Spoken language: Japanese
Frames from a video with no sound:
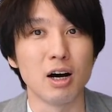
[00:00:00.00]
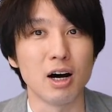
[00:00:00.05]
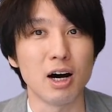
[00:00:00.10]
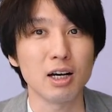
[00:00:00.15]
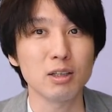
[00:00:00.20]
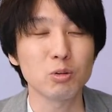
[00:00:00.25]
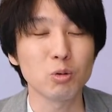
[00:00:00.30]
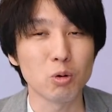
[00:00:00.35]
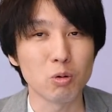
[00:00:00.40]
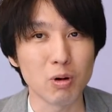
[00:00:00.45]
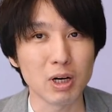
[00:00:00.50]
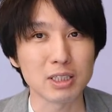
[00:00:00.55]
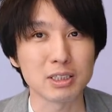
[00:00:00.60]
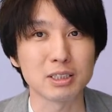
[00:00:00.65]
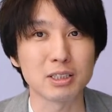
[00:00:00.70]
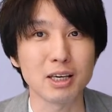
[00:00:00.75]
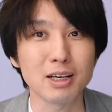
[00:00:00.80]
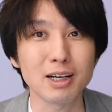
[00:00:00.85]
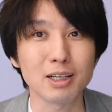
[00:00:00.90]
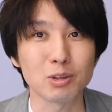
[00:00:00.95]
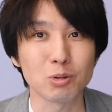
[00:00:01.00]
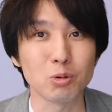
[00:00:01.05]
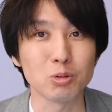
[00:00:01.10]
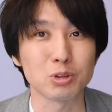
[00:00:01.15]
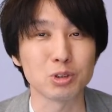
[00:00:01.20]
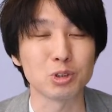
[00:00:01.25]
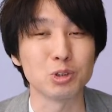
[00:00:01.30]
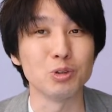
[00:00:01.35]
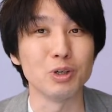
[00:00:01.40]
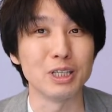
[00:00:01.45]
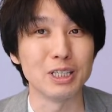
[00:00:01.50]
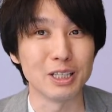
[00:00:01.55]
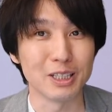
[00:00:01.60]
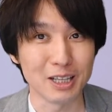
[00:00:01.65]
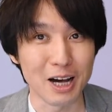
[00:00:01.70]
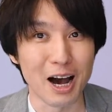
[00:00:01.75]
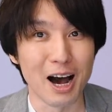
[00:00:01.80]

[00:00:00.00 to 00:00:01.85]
あとはセガとスクエニだな